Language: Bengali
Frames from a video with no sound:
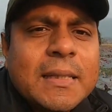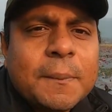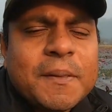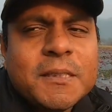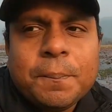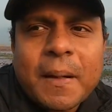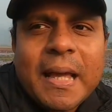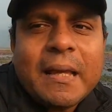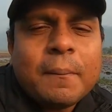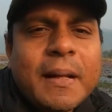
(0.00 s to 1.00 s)
দেখবেন যে
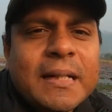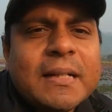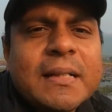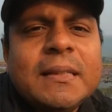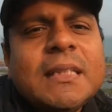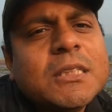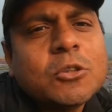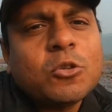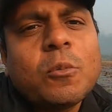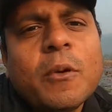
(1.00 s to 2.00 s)
প্রায় আমরা একটা নির্দিষ্ট
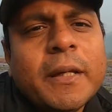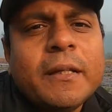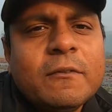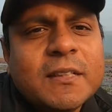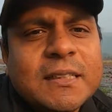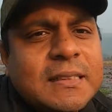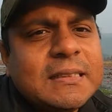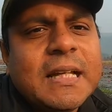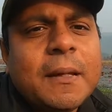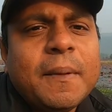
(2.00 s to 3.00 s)
সময়ে ইউনিভার্সিটিতে
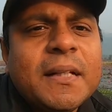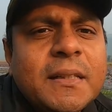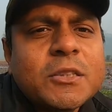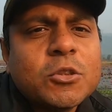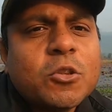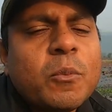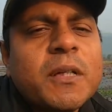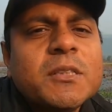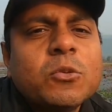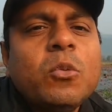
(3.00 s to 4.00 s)
যাই বা নির্দিষ্ট
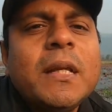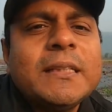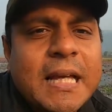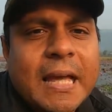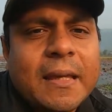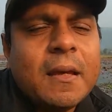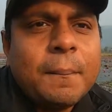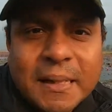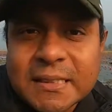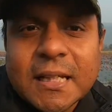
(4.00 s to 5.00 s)
সময়ে স্কুলে যায়
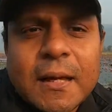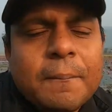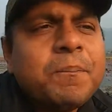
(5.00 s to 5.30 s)
বাচ্চারা